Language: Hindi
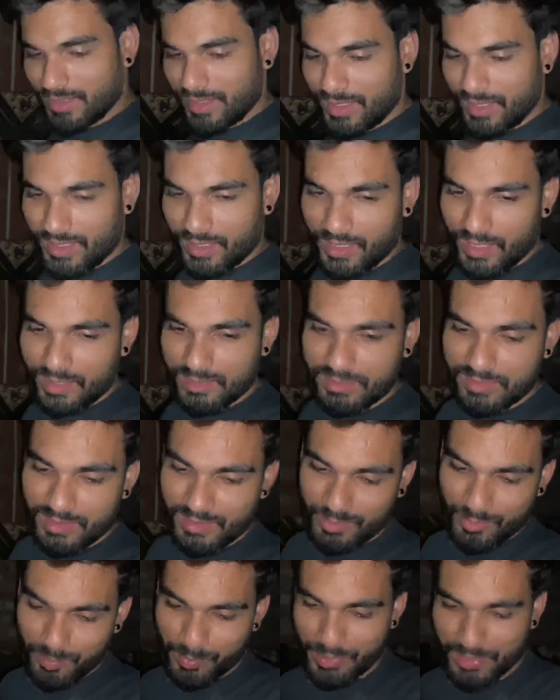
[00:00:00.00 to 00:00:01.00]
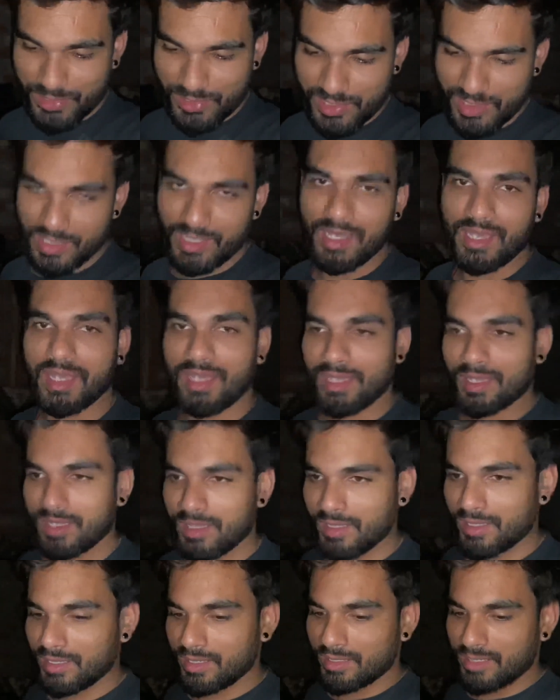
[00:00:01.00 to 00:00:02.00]
ये गाइस ये तो बच्चे
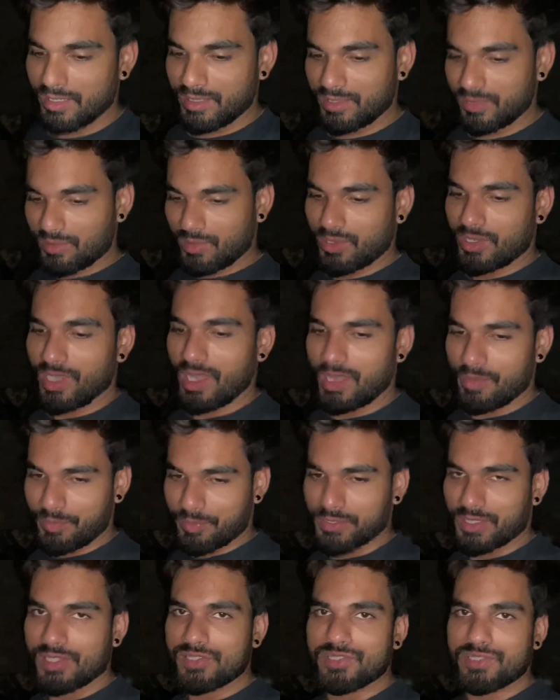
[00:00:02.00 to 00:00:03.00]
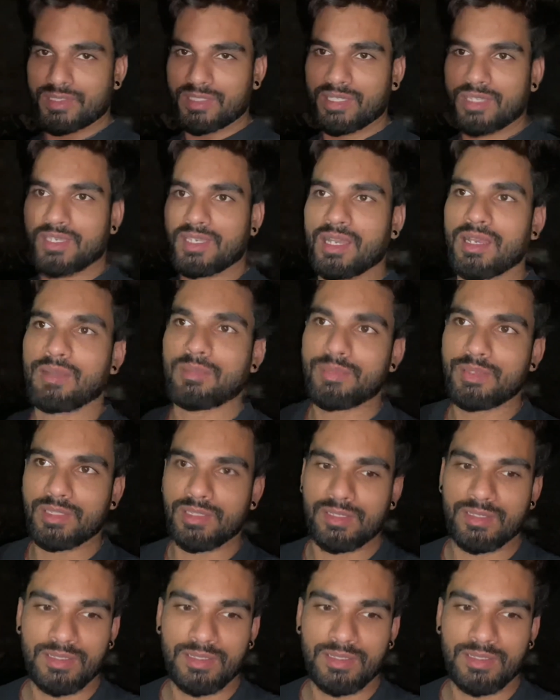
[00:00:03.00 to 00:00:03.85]
हैं इनको क्या पता जिंदगी का अभी